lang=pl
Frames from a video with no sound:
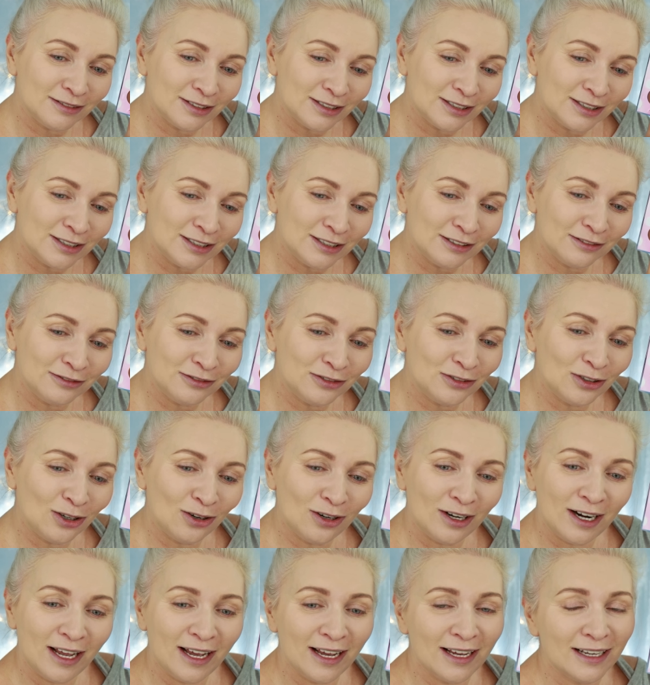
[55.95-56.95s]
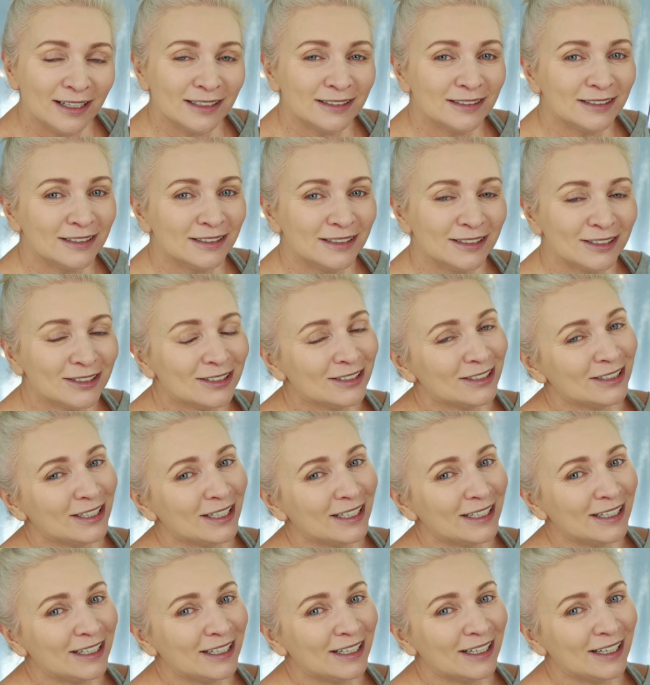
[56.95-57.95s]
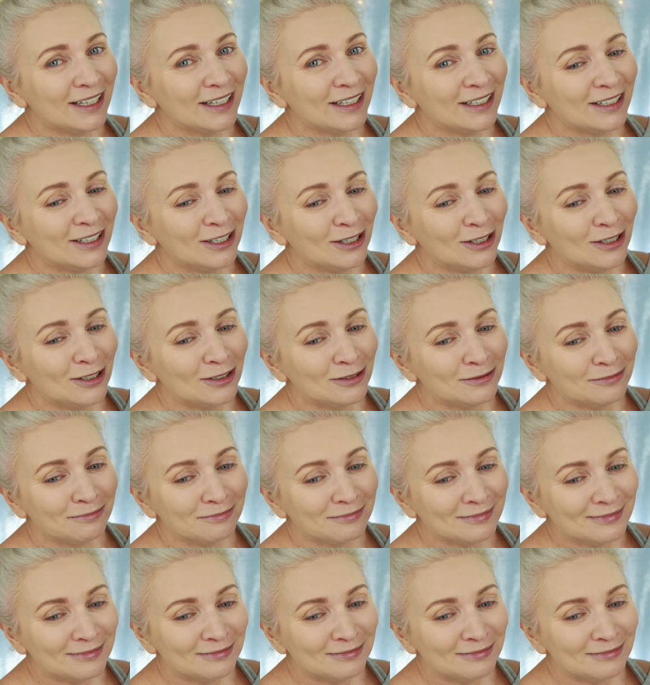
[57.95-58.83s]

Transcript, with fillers: wiecie, fiolety, coś takiego.